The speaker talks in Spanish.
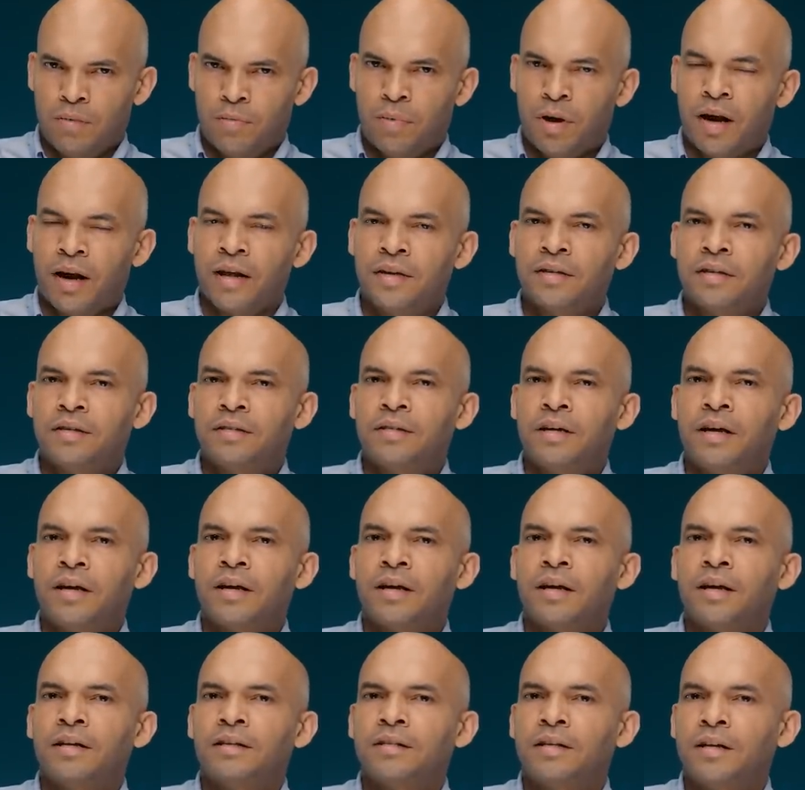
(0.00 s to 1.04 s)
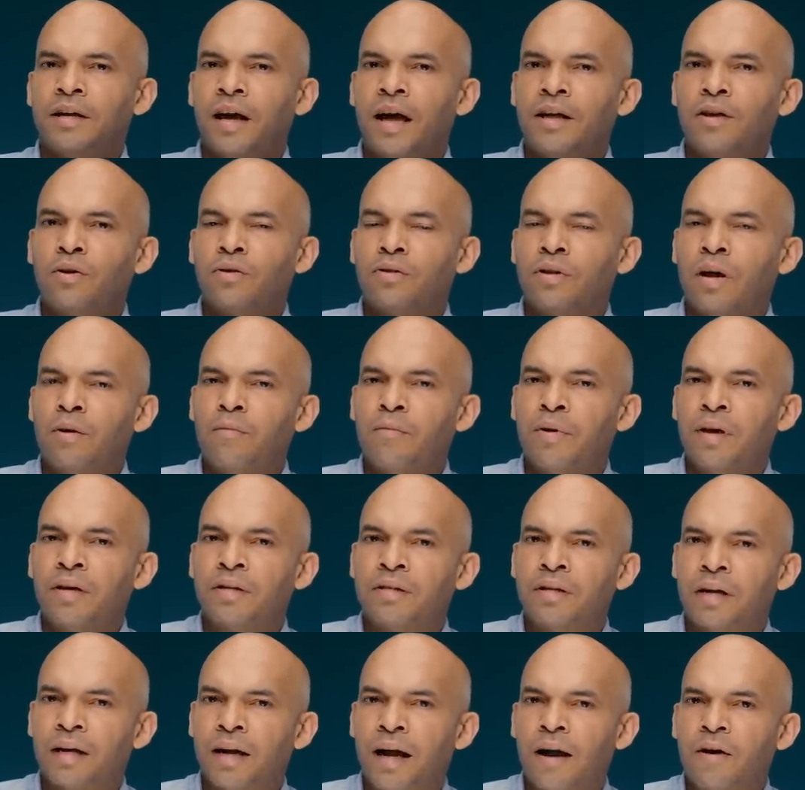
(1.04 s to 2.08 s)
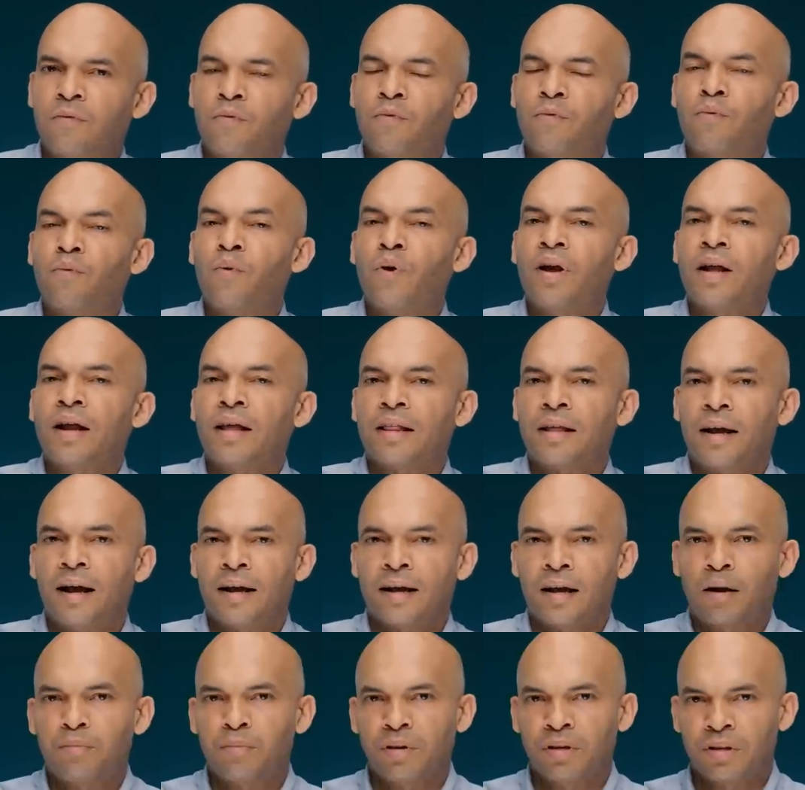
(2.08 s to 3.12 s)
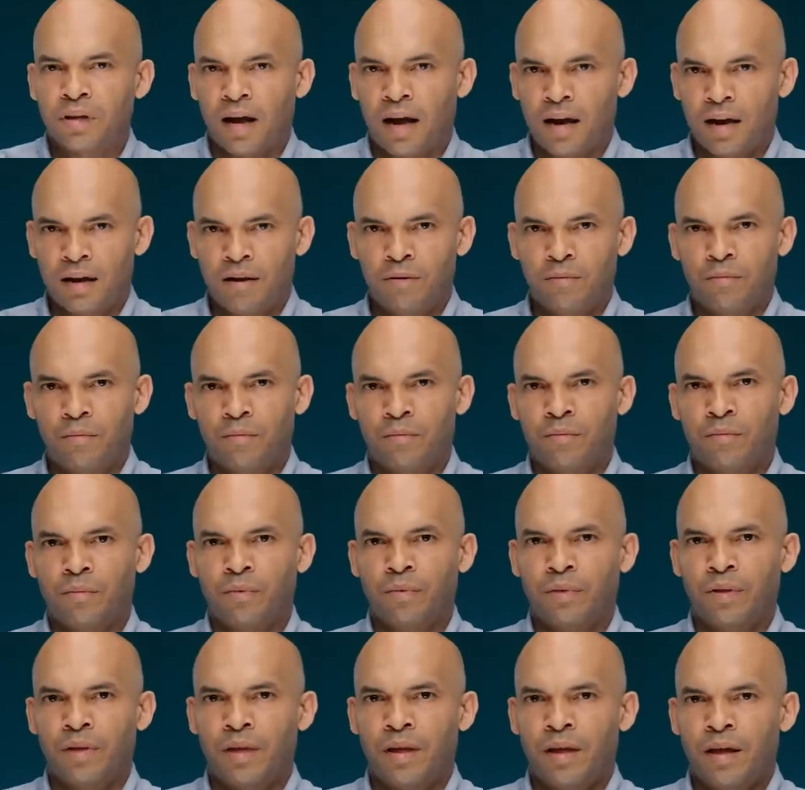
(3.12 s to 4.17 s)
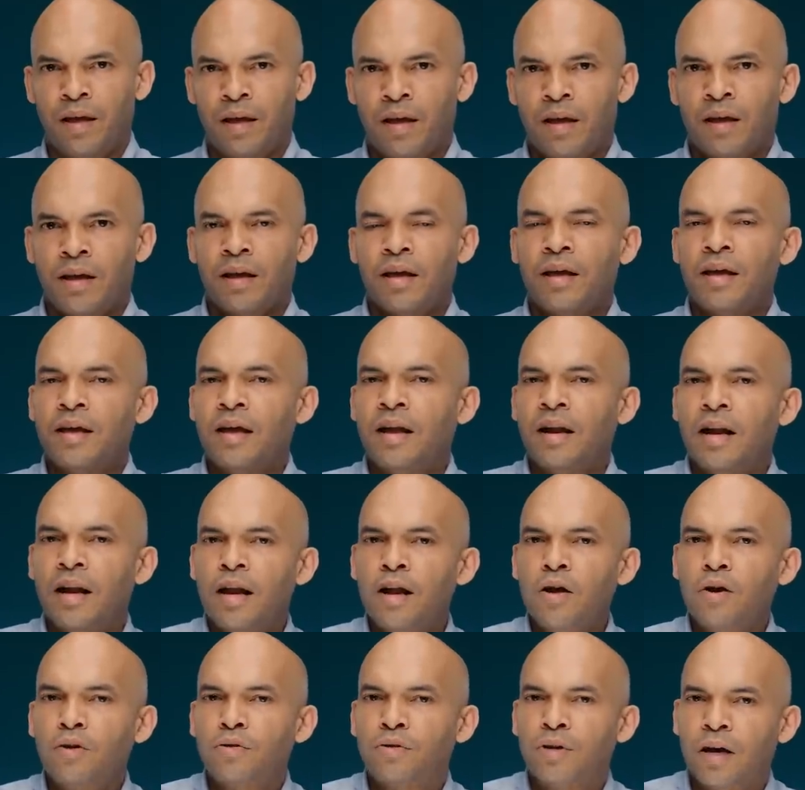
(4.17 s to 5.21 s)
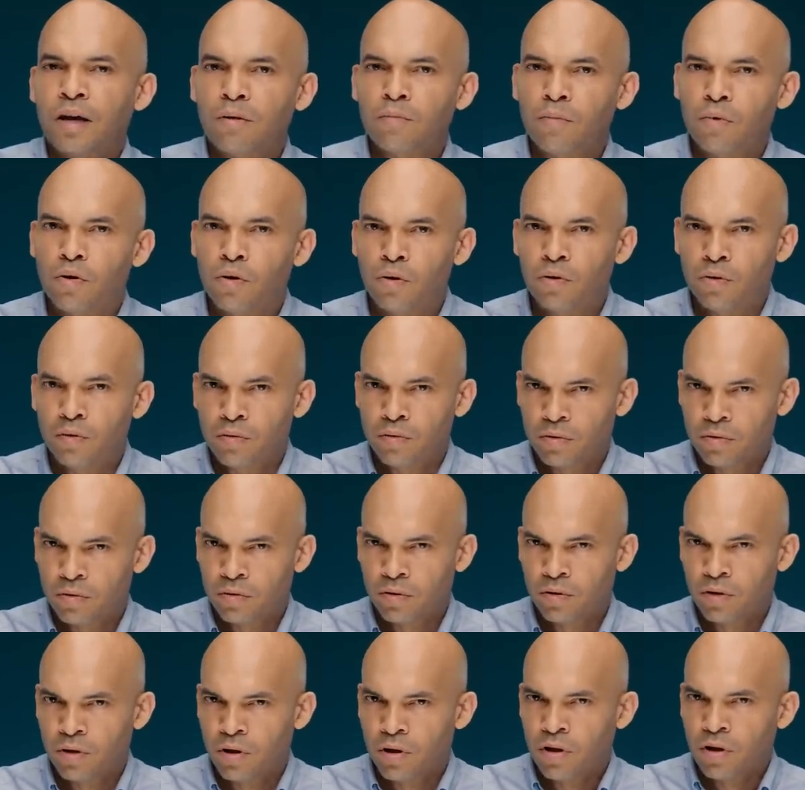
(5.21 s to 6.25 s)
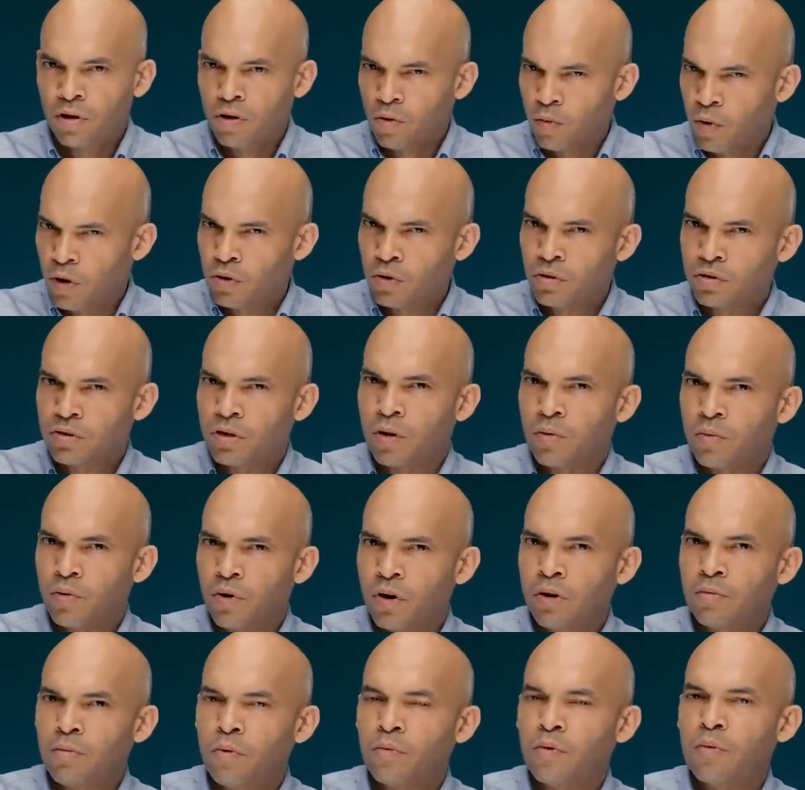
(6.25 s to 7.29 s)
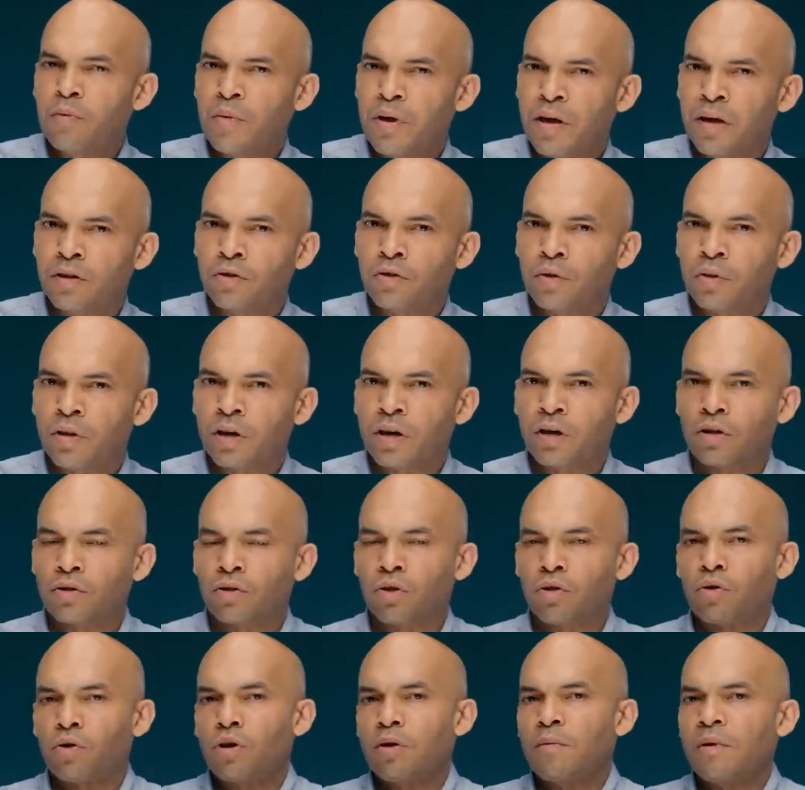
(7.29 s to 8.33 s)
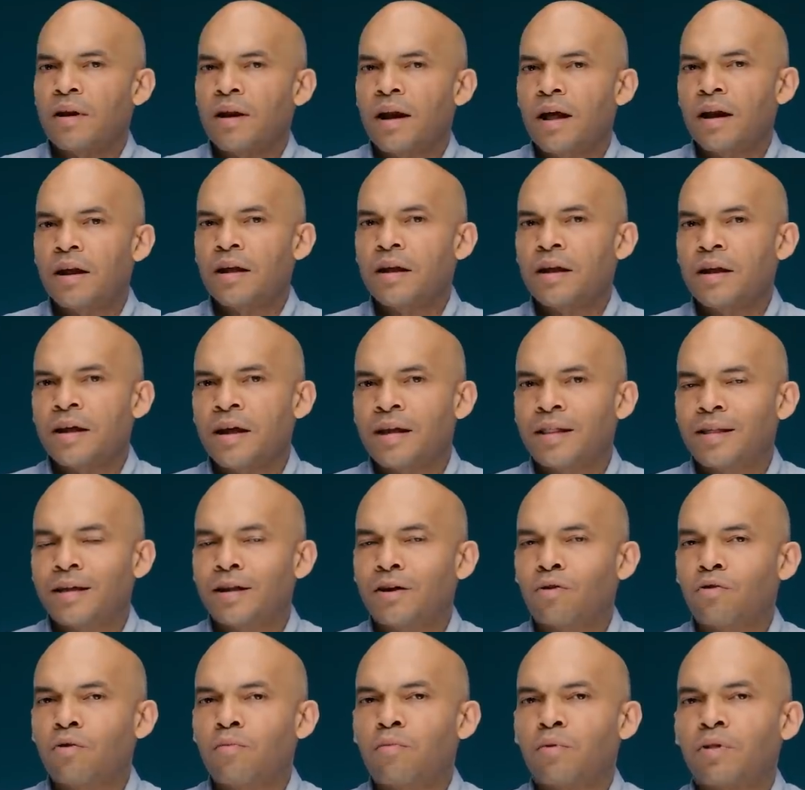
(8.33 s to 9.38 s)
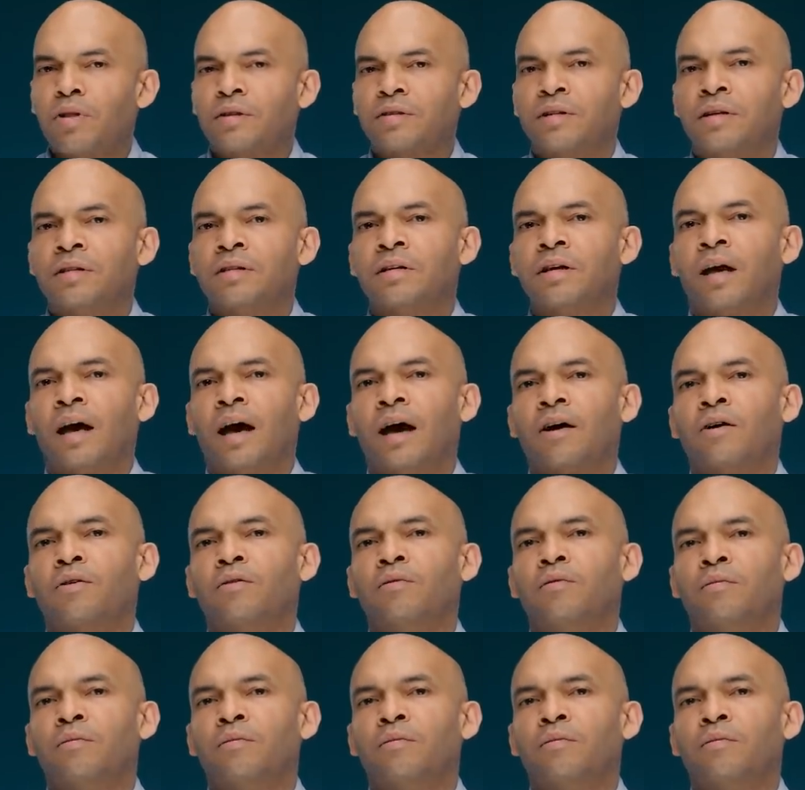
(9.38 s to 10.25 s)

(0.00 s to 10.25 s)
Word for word: parece ser que este año también será fuera de la capital. Y el lío se armó cuando se vio el movimiento de que todo iba en la línea del grupo de Santiago.